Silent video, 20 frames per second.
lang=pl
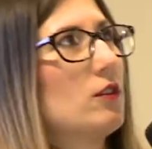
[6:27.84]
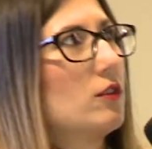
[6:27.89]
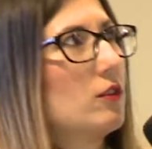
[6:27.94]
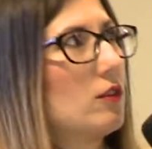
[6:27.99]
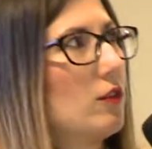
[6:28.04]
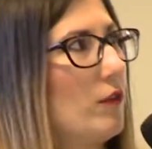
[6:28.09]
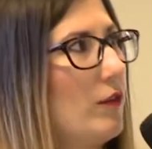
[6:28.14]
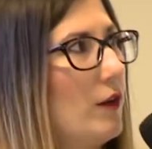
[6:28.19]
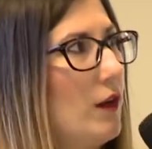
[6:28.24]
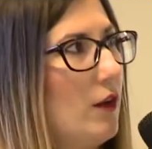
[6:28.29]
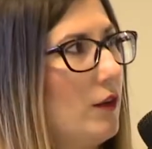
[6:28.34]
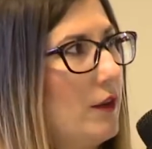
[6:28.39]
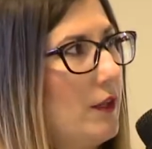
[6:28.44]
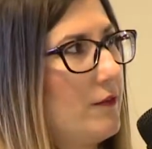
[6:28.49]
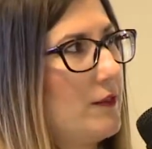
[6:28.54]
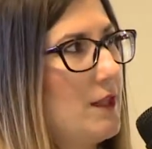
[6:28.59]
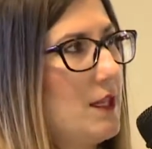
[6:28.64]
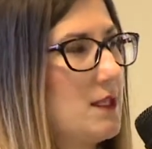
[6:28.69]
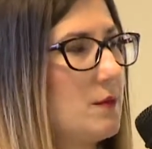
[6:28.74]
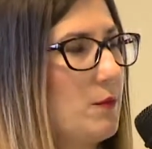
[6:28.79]
To wygląda w
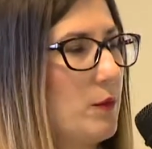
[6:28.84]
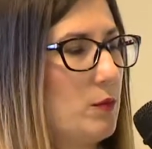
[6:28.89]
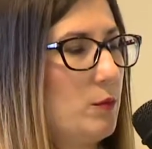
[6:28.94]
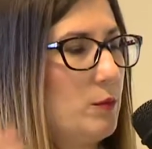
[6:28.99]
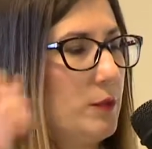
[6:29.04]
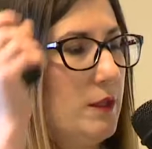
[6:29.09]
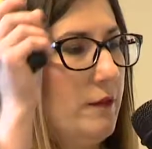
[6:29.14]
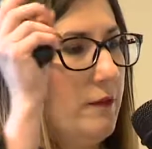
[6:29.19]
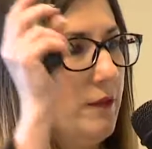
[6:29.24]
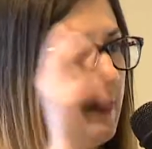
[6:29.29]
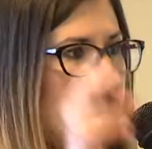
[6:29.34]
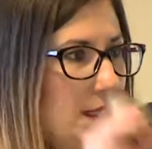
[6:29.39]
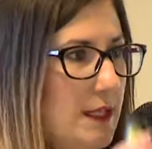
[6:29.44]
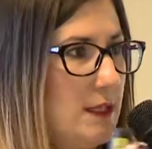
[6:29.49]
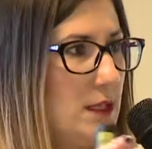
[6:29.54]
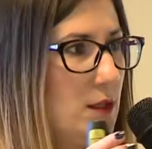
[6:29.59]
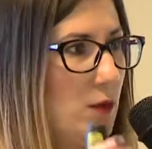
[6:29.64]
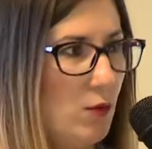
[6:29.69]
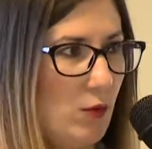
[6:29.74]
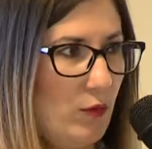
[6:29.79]
ten sposób, że w
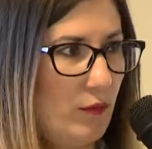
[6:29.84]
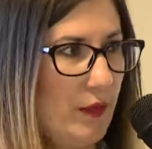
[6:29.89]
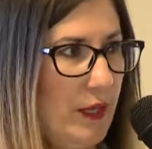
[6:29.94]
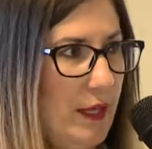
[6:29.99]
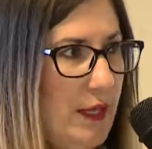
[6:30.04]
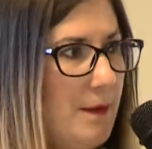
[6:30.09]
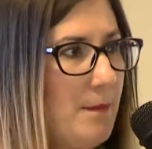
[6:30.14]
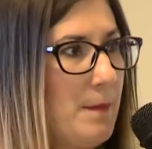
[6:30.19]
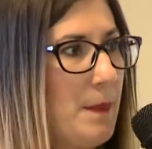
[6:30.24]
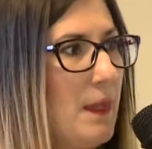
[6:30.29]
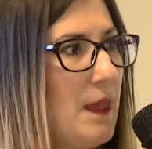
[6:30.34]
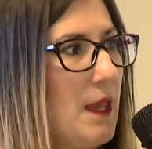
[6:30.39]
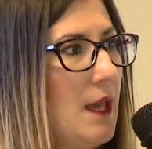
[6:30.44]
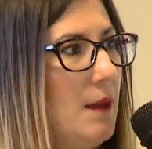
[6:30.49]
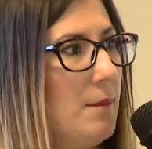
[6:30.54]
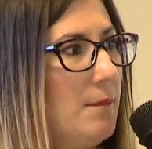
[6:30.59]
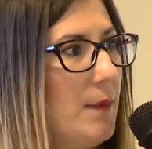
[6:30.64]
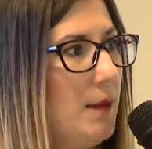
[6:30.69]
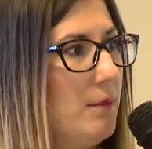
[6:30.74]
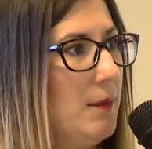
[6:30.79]
licencji głównej
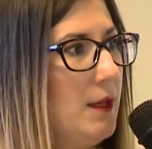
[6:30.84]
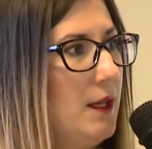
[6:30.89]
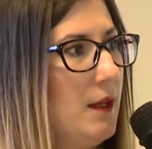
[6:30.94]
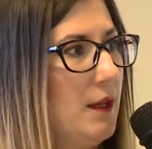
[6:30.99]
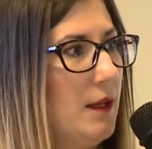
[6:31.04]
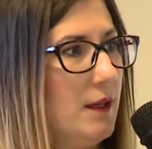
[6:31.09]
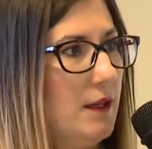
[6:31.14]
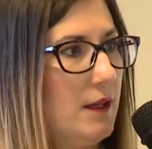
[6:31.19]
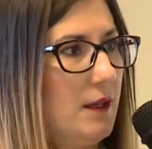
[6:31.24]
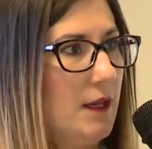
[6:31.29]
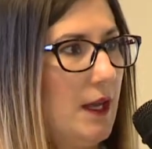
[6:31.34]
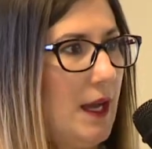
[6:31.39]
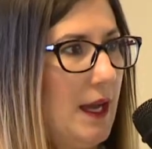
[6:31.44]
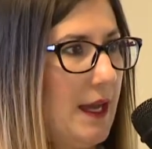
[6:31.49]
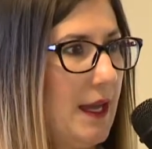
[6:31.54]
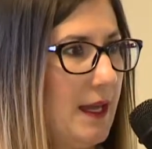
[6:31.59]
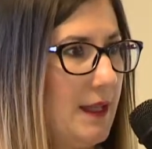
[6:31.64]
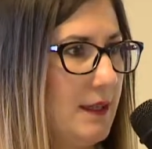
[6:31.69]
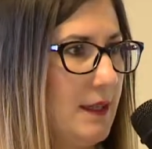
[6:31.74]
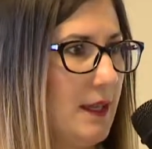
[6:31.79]
mamy e,
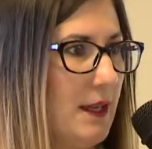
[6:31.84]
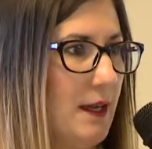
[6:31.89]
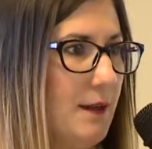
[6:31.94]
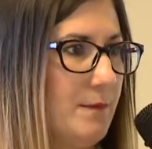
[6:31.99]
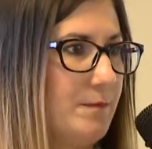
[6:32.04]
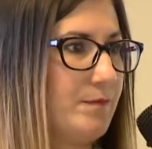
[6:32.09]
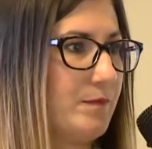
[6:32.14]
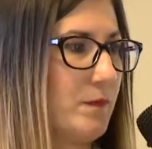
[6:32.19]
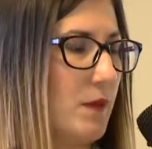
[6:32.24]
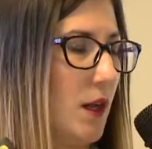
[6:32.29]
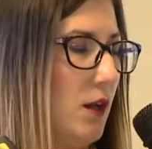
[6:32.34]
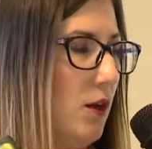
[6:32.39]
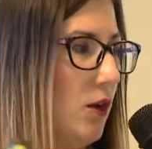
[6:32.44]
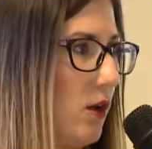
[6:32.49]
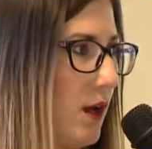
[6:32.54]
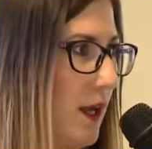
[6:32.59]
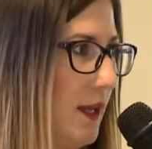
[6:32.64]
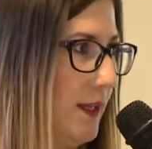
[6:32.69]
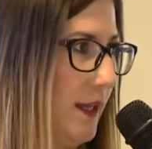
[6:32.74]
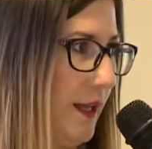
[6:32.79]
agenta
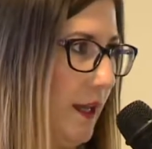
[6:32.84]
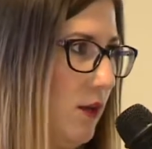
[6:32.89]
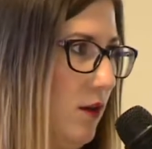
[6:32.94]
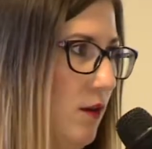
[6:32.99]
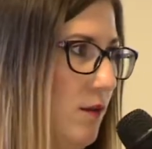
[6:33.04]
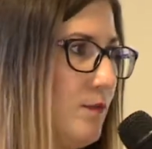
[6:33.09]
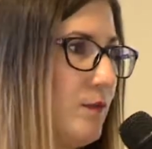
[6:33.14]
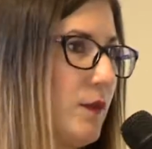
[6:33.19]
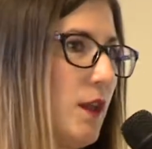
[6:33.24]
lokalnego,